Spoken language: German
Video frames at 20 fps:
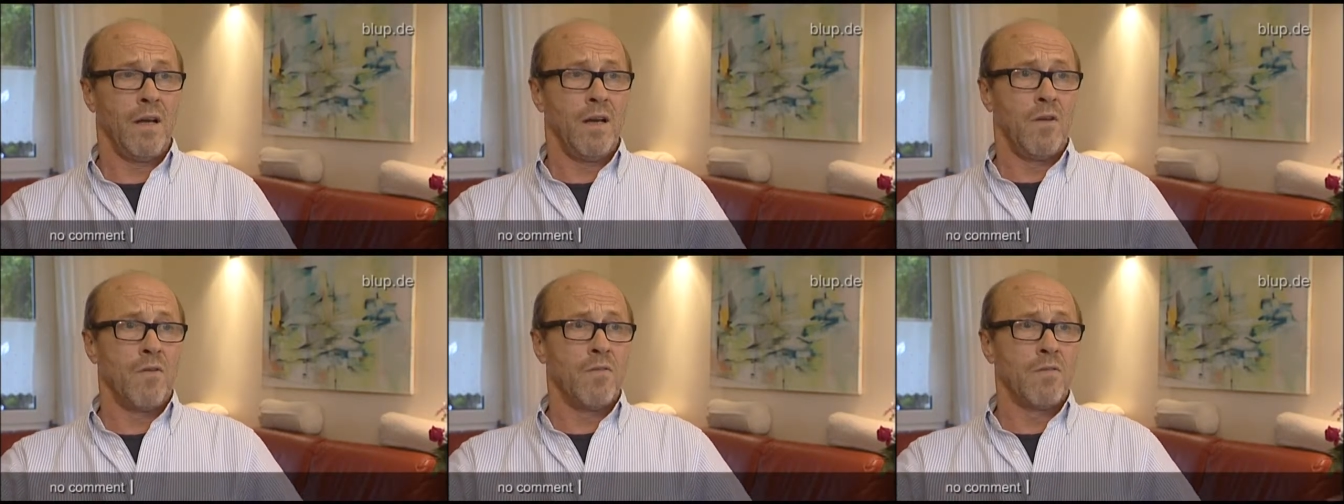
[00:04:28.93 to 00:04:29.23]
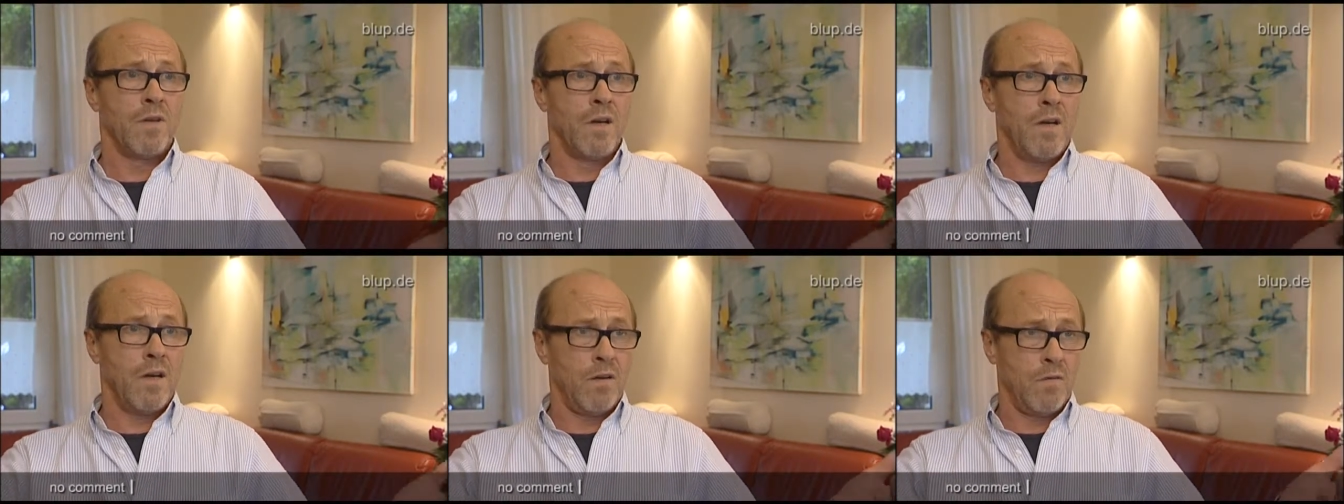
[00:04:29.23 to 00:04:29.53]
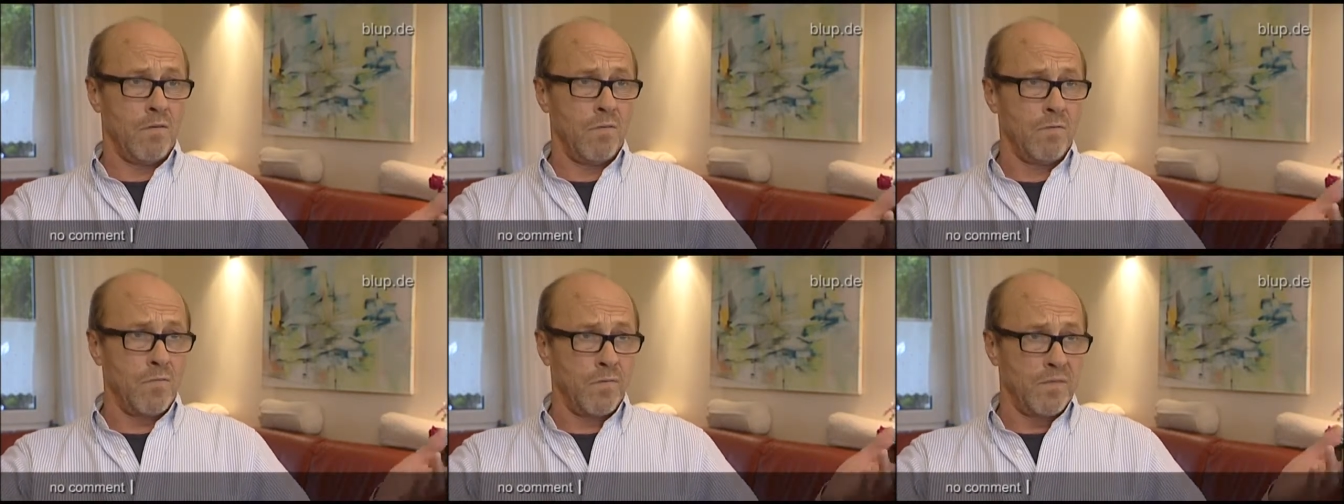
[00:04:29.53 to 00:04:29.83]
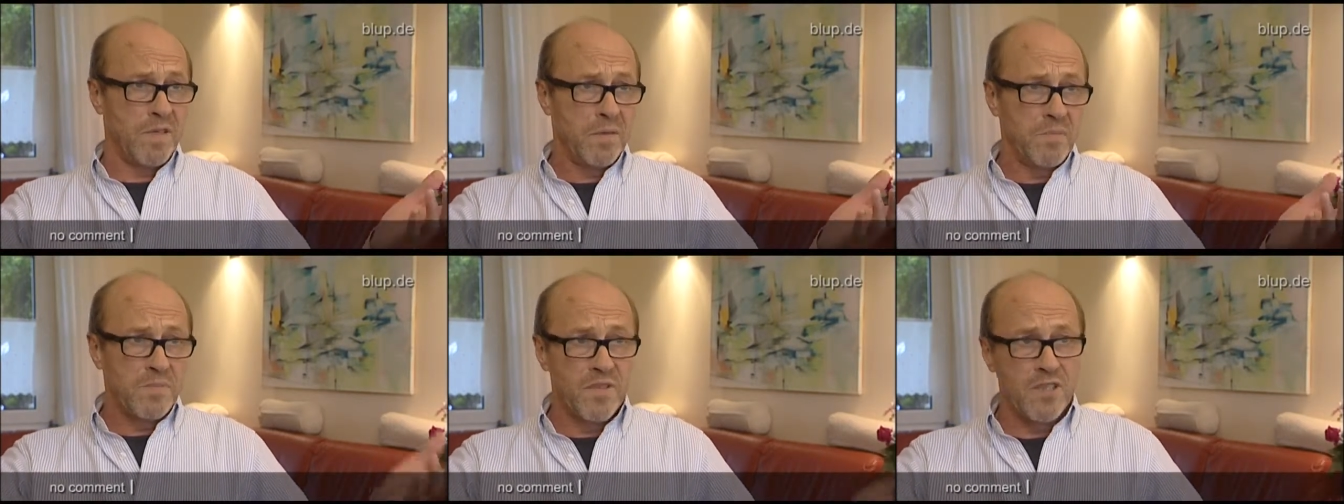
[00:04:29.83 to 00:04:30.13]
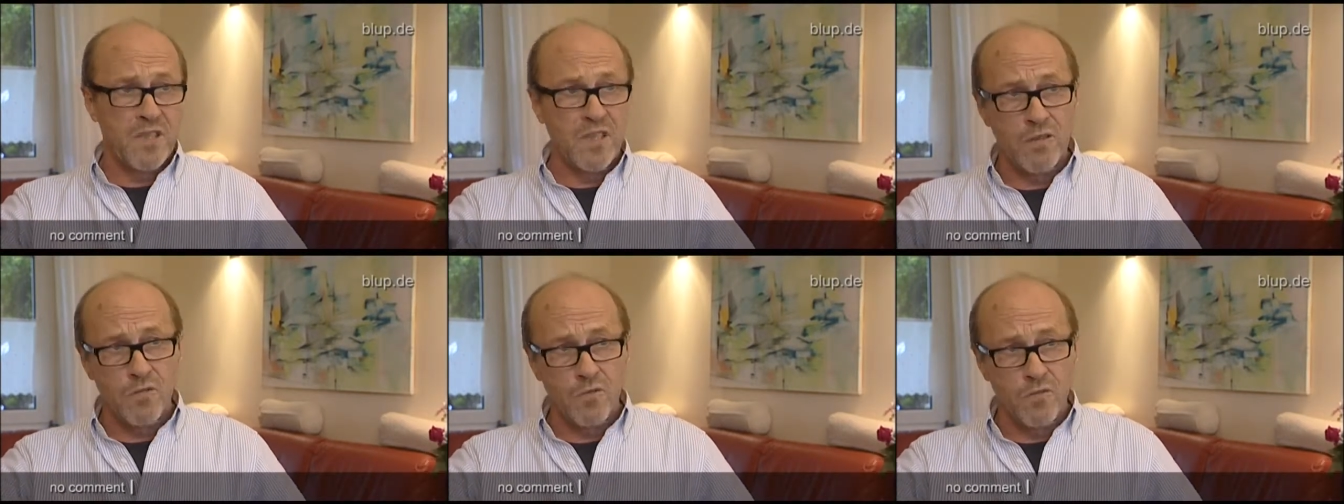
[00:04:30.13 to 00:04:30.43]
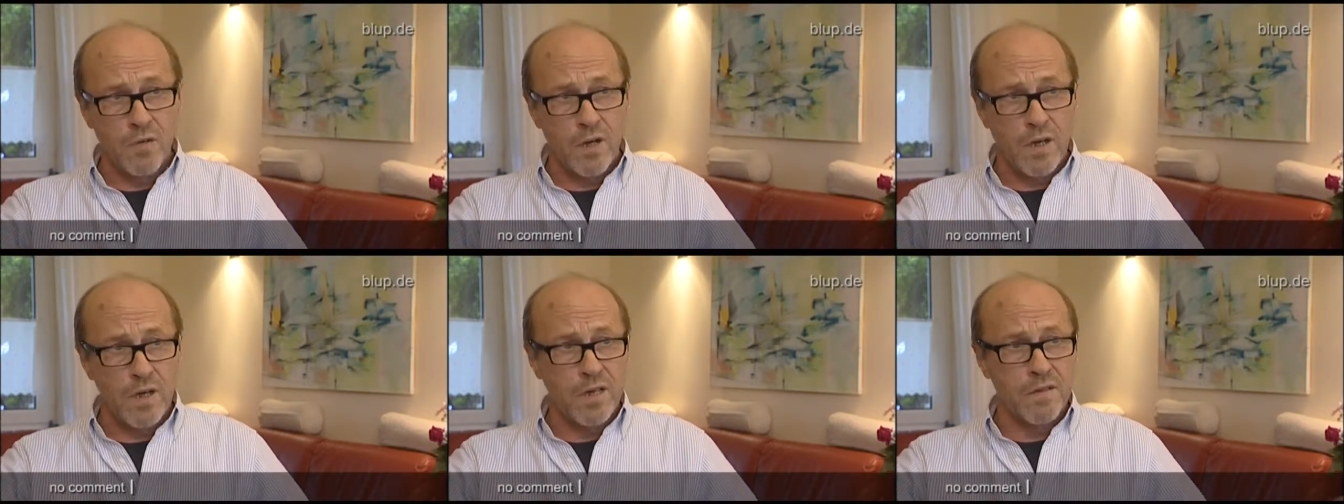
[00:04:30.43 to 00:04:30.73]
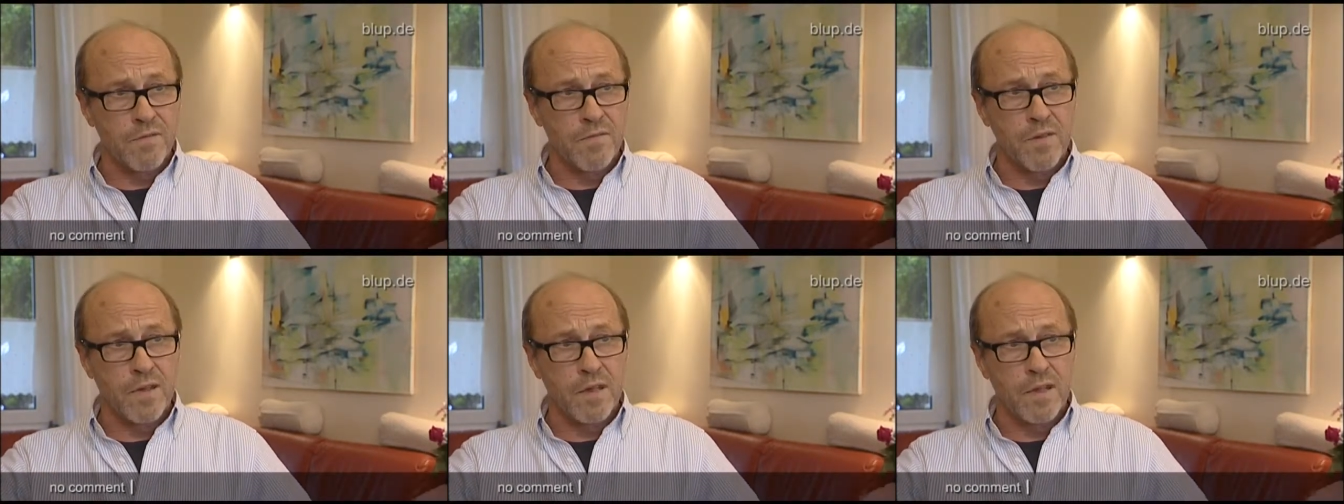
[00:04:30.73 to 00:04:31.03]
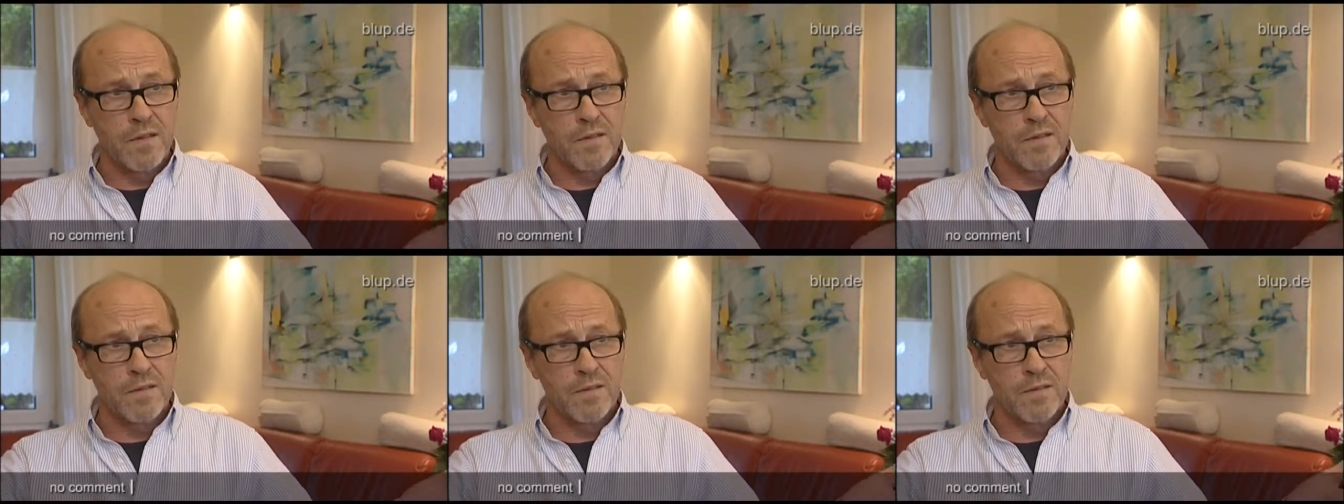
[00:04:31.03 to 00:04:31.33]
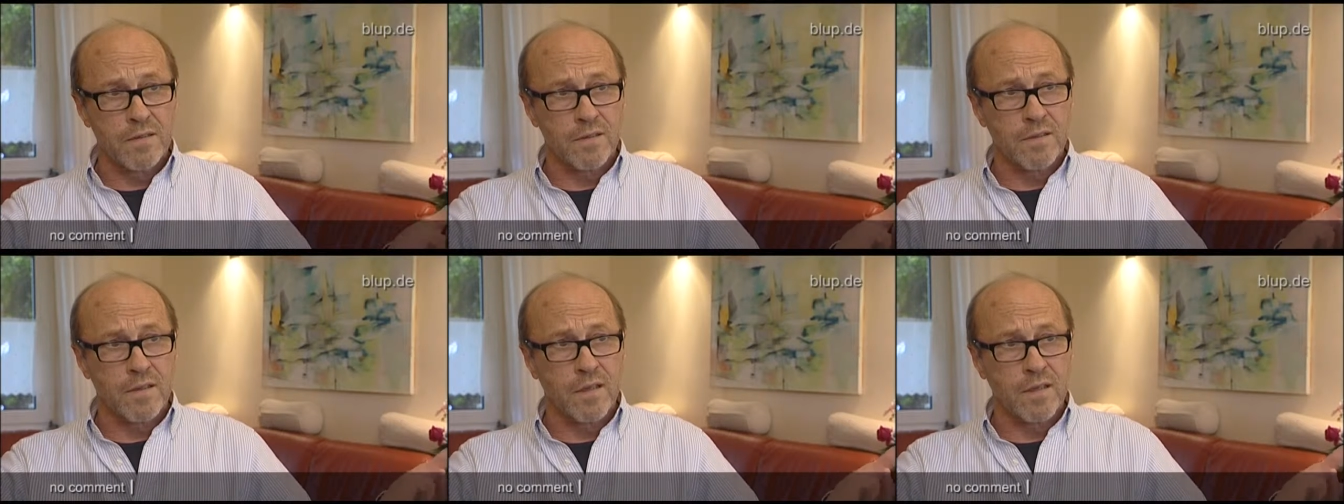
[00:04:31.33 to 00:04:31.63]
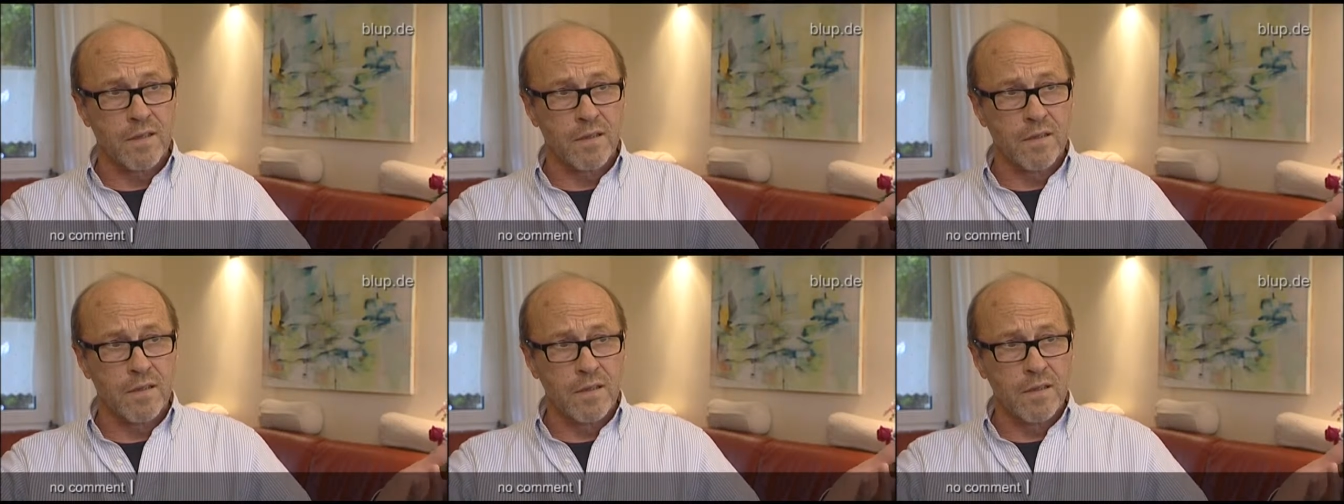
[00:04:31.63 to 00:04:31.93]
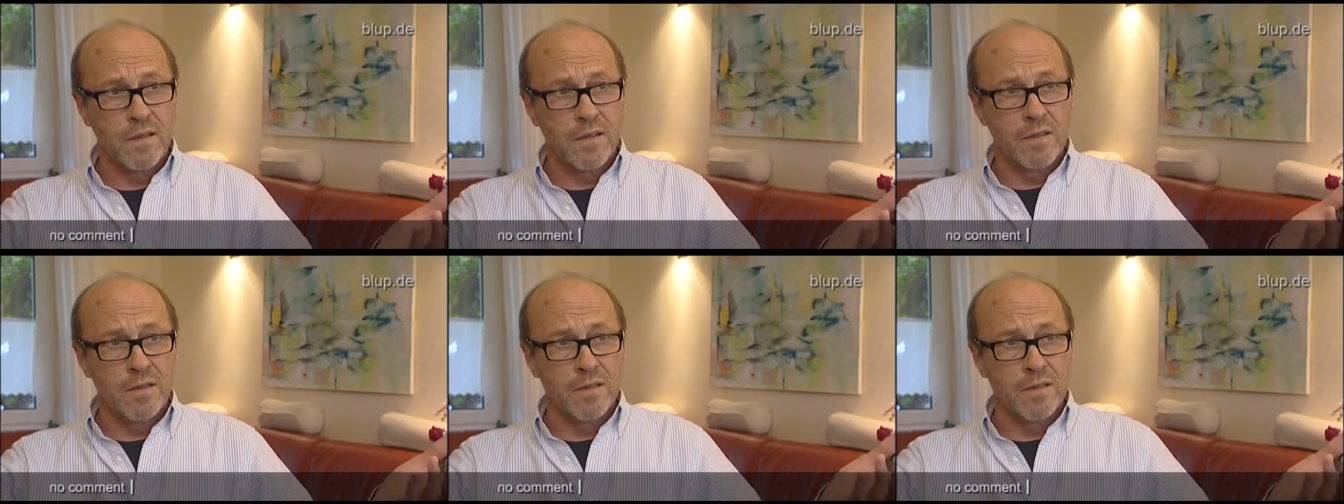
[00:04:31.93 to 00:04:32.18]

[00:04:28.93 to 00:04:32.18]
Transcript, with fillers: Und nach, um 17 Uhr etwa hieß es dann,